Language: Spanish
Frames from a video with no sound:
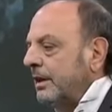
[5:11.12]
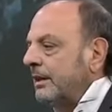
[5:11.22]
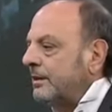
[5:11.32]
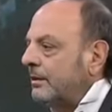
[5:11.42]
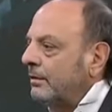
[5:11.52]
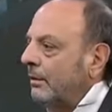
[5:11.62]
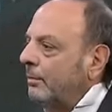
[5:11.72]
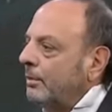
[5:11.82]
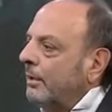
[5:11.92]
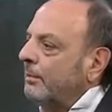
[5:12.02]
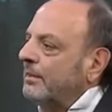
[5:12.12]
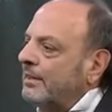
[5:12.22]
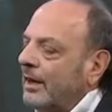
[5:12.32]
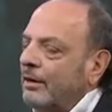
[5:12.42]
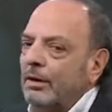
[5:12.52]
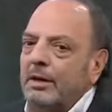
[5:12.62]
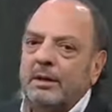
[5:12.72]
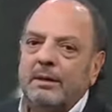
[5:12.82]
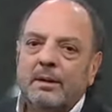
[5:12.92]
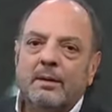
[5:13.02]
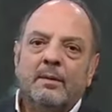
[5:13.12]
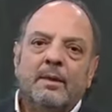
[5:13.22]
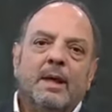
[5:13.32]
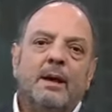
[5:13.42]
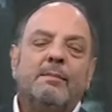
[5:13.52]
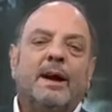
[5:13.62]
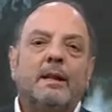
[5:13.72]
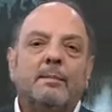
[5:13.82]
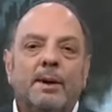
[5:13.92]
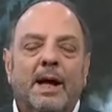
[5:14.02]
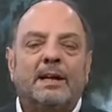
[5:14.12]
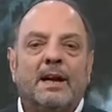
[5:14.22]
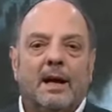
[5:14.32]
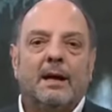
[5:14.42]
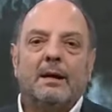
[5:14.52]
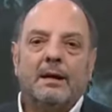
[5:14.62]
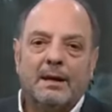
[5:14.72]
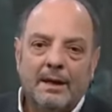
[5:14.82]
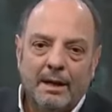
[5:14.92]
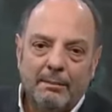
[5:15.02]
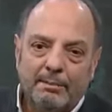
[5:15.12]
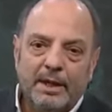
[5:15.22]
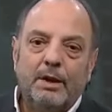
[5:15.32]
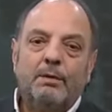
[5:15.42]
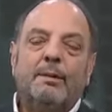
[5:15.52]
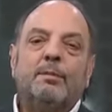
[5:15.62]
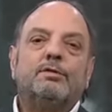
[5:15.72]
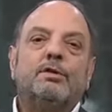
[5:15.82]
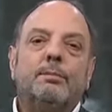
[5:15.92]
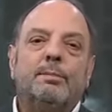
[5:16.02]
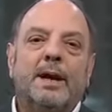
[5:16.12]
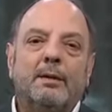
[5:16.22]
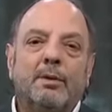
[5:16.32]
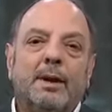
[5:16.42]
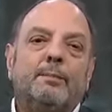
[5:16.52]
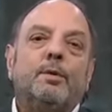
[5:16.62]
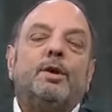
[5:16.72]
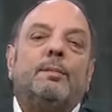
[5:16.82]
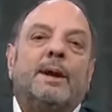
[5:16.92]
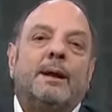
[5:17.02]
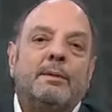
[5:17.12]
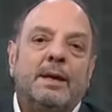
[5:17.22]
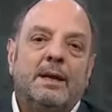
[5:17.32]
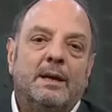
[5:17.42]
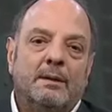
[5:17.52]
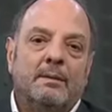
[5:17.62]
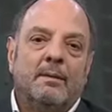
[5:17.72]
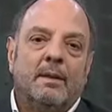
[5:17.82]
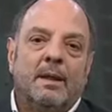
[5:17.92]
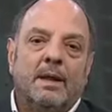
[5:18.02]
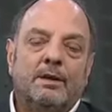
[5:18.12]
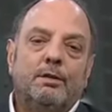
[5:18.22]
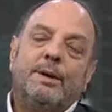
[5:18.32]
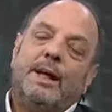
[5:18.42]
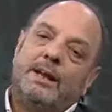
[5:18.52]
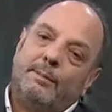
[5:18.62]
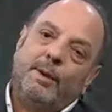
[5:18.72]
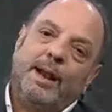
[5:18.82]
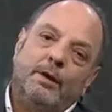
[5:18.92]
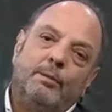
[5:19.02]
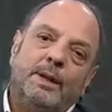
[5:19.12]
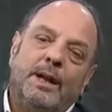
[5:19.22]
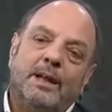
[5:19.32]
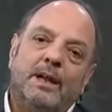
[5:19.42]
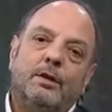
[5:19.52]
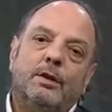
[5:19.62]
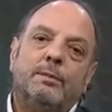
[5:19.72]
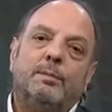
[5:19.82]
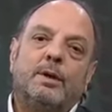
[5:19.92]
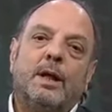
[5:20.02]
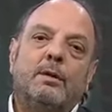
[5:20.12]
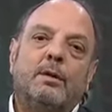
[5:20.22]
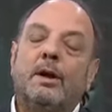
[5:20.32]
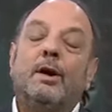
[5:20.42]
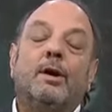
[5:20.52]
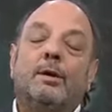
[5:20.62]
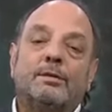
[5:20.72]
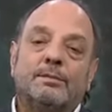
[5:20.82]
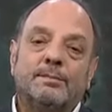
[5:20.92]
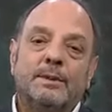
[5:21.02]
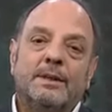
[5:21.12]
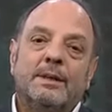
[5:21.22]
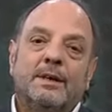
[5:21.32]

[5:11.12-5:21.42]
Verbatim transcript: Entonces yo me puse a pensar hoy, en Mar del Plata, pidieron una moción para un repudio para mí. Y yo voy a dar después la nómina de los diputados, los